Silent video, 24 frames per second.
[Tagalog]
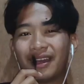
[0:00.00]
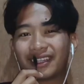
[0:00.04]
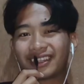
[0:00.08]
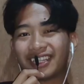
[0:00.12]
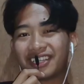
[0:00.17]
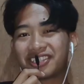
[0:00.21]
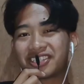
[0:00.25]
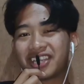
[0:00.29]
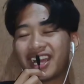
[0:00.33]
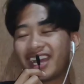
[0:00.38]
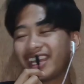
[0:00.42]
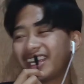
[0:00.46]

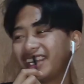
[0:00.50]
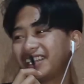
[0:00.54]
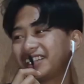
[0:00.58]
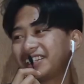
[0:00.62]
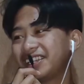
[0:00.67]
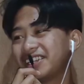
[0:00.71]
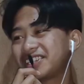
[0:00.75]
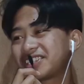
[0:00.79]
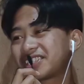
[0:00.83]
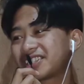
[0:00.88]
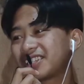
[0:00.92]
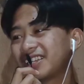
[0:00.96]
batang
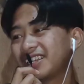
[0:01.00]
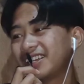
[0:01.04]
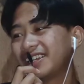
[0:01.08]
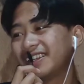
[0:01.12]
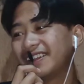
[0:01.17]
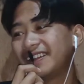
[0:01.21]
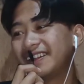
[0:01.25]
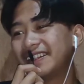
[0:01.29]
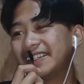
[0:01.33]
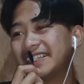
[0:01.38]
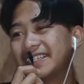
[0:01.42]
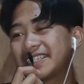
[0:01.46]
scientist
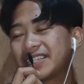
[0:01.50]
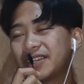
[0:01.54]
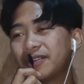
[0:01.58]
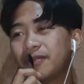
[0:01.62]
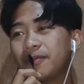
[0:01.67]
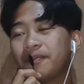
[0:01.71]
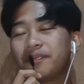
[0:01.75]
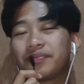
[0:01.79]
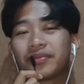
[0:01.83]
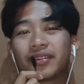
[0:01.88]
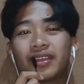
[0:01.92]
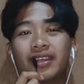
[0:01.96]

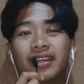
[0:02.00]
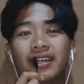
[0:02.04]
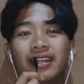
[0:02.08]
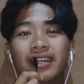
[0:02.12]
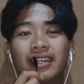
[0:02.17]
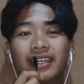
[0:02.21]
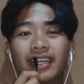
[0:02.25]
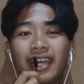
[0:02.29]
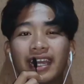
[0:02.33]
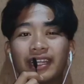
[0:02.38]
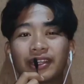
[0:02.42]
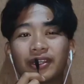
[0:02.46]
so
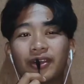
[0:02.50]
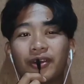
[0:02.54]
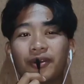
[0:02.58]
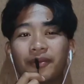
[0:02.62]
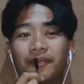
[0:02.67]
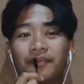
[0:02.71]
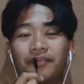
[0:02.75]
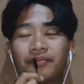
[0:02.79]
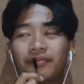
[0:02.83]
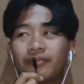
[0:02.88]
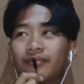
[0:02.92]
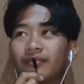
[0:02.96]
kaya to uh,
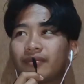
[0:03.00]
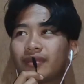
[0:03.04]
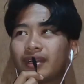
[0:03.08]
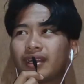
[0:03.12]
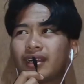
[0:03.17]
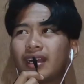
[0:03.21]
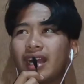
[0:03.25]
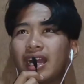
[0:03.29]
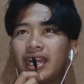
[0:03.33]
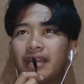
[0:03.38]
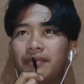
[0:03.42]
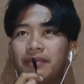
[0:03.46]

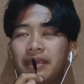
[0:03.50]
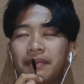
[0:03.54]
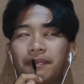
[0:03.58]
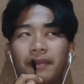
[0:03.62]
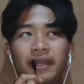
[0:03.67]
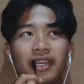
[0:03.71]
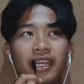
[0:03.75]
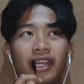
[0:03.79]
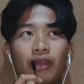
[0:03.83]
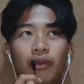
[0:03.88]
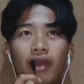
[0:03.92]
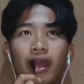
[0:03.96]
ah, na may
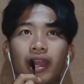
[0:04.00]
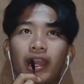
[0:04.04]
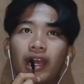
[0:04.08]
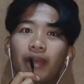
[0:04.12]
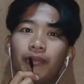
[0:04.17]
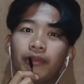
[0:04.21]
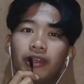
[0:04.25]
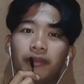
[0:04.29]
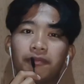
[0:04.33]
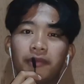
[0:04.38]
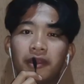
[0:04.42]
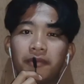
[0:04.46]
paniniwala
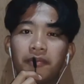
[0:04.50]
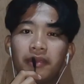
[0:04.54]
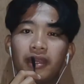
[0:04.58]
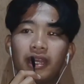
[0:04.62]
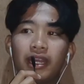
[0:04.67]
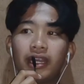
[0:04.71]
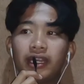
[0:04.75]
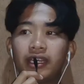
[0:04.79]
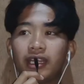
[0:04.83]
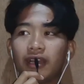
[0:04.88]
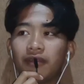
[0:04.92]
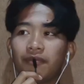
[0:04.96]
kami na pag
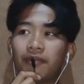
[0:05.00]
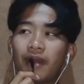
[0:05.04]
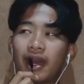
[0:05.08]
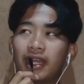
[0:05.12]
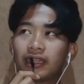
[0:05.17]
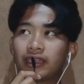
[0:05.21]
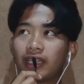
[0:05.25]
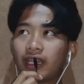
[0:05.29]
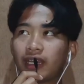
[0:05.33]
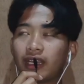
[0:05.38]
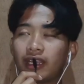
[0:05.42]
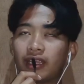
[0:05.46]
binalad ang
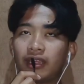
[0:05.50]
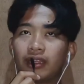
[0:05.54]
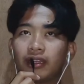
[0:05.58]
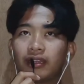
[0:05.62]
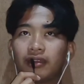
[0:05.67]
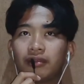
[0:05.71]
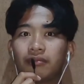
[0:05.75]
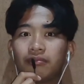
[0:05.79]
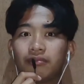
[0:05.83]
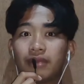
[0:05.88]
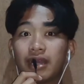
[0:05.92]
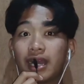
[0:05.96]
battery
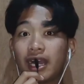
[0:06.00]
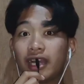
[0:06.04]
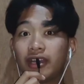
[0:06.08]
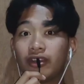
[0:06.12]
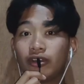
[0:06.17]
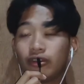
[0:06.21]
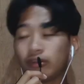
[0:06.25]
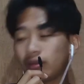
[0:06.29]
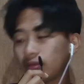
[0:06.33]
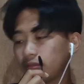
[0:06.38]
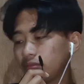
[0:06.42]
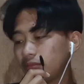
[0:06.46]

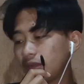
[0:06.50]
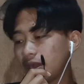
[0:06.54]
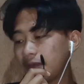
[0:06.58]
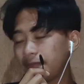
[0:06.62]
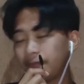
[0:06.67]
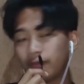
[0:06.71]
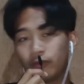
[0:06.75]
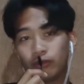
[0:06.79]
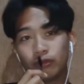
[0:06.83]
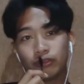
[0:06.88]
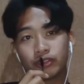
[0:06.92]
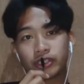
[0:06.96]
maano ganun ma
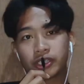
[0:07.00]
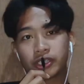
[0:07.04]
full